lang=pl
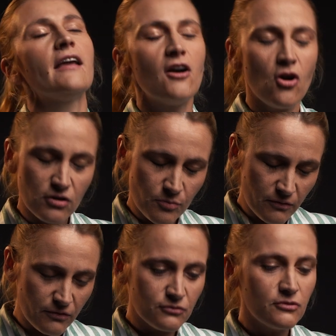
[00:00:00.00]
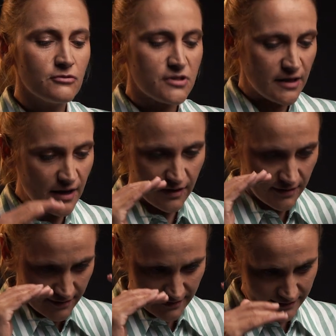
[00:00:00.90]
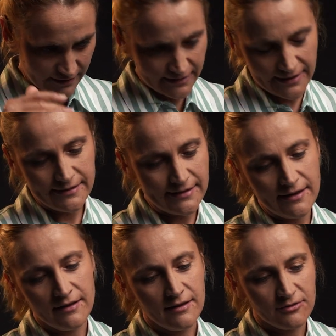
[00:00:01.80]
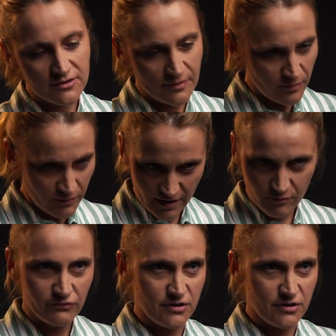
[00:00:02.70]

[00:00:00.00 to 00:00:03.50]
I konie powodują, że jak na nich siedzę, to zapominam o